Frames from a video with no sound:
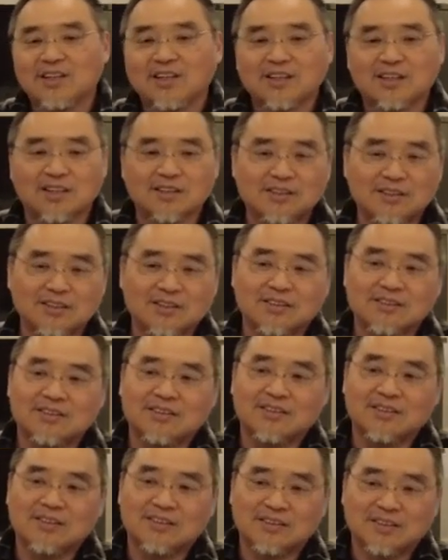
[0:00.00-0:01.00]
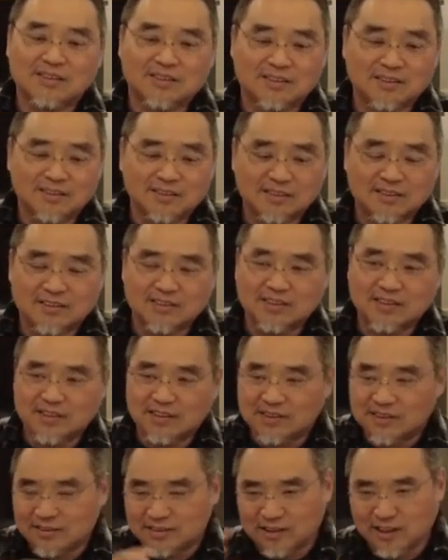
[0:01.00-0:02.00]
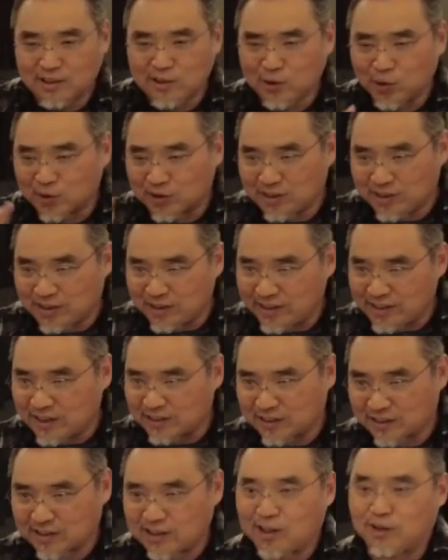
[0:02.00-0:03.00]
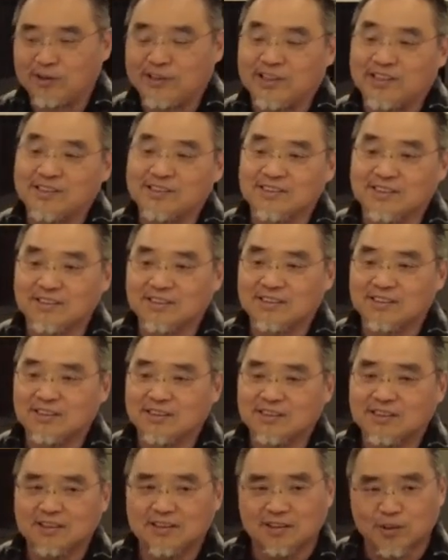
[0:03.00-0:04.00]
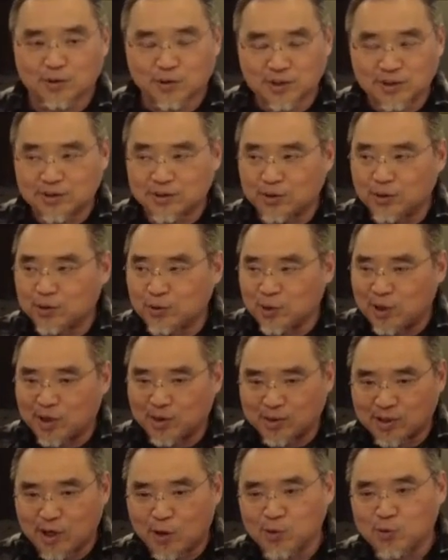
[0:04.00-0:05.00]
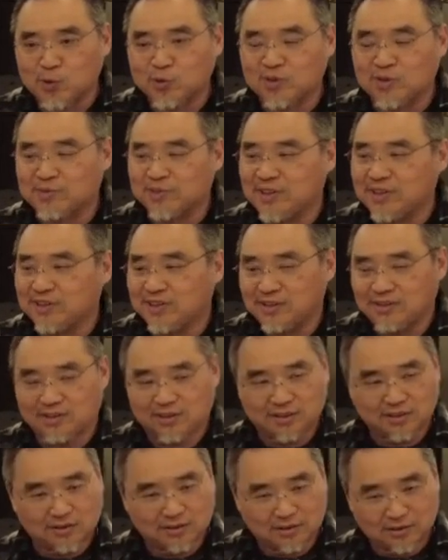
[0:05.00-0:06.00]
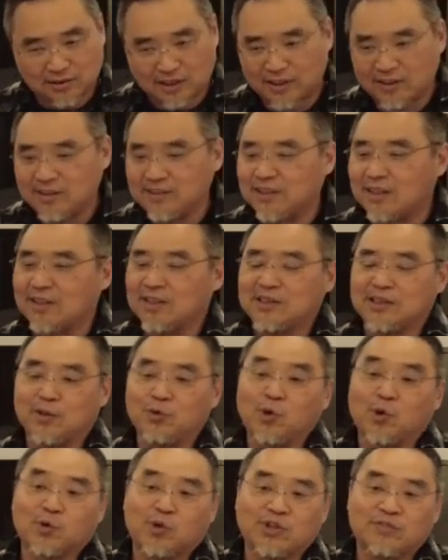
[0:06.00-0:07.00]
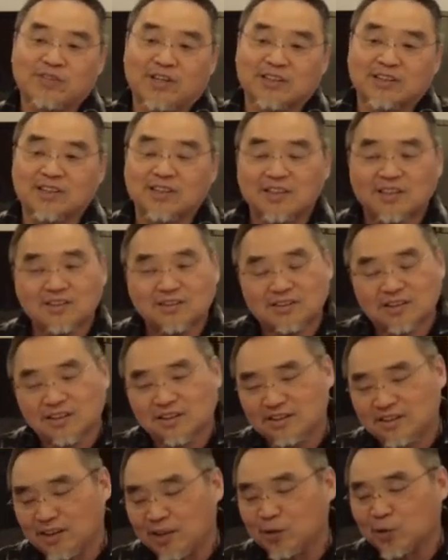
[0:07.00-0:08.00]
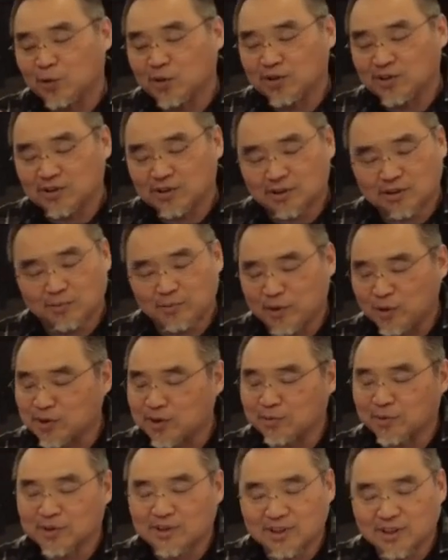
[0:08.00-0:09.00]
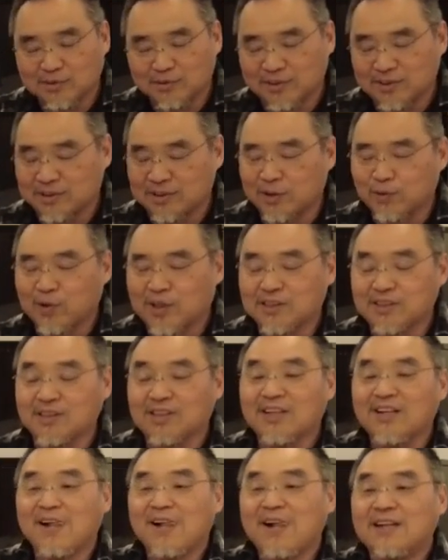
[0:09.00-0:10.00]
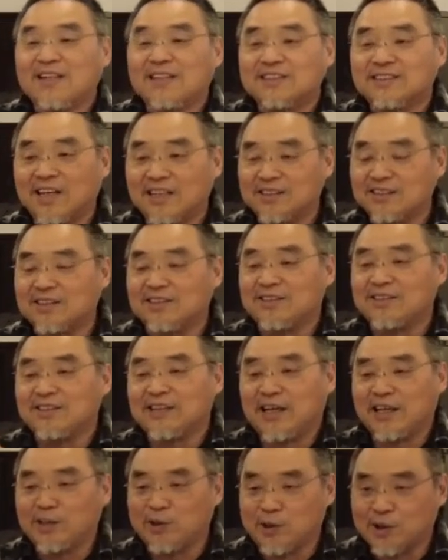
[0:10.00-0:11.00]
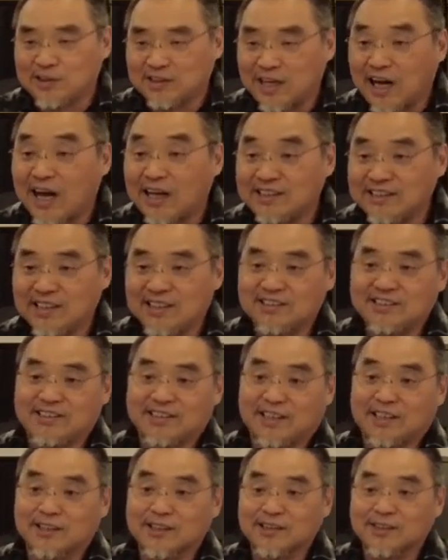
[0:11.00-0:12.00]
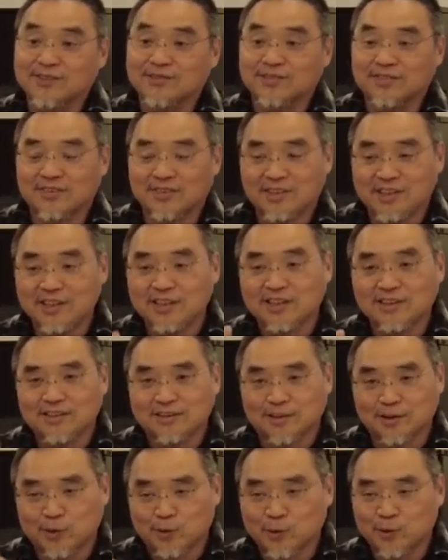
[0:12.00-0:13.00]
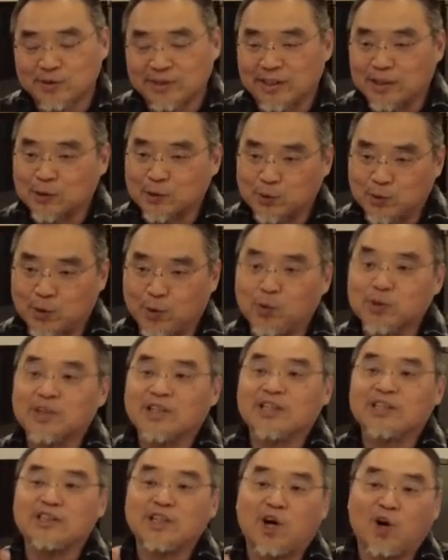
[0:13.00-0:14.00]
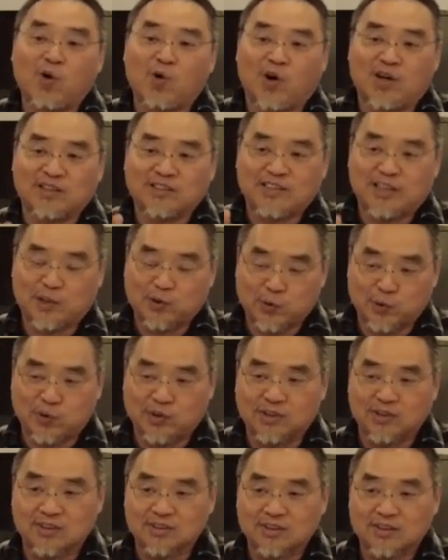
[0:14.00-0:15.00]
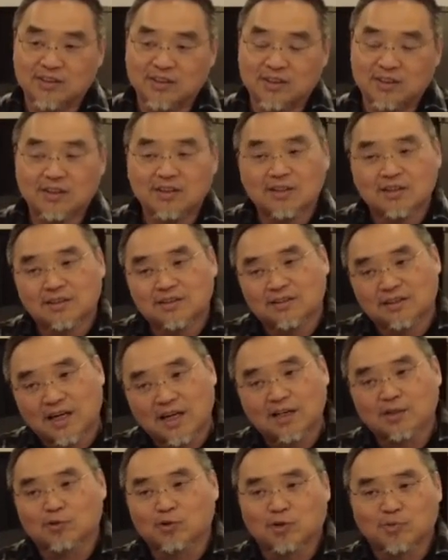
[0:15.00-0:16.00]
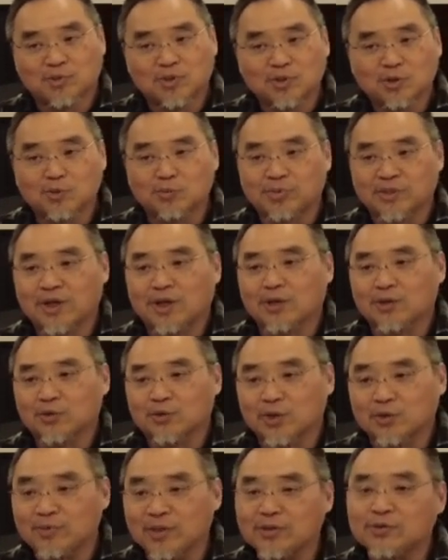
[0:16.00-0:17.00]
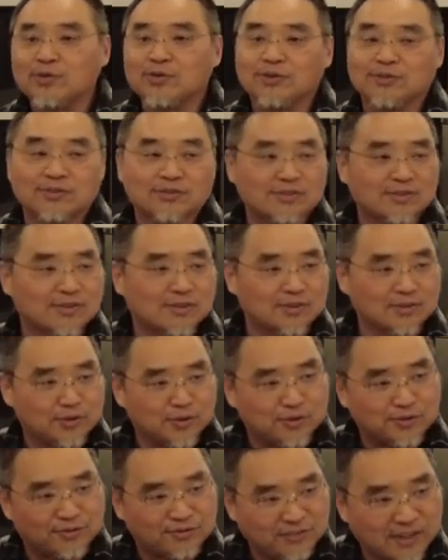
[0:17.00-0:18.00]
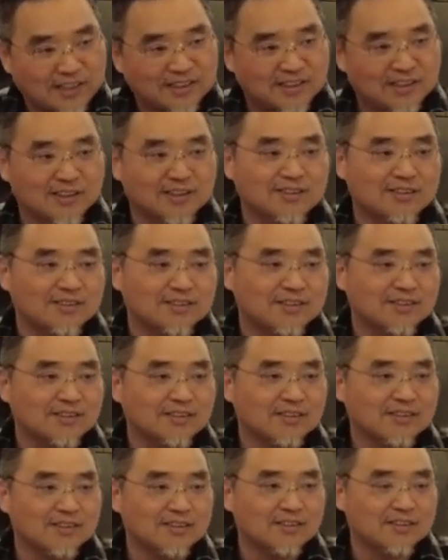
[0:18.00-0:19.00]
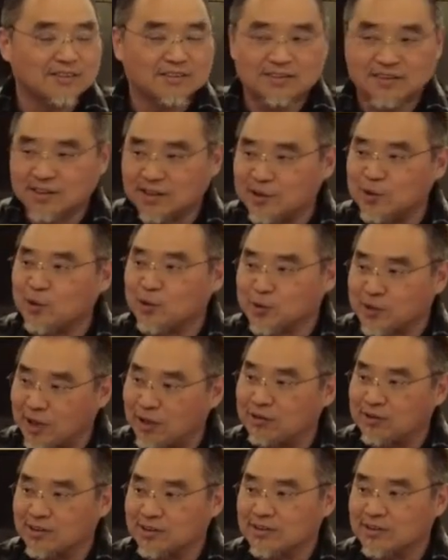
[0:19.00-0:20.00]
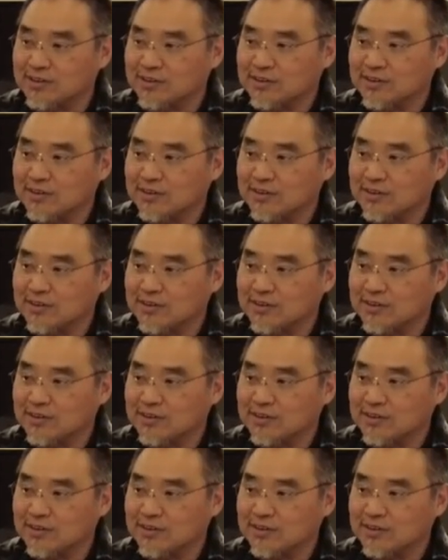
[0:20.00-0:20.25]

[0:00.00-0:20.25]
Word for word: 可是。神有各样的考量，有的时候就要告诉你们一些在地上的生活规范，这跟天国是没有什么特别直接关系。但是既然他这样讲了，一个使徒这样说，或者一个教皇这样说了，那我们就不要随便去去犯这个事情，这个是有道理的。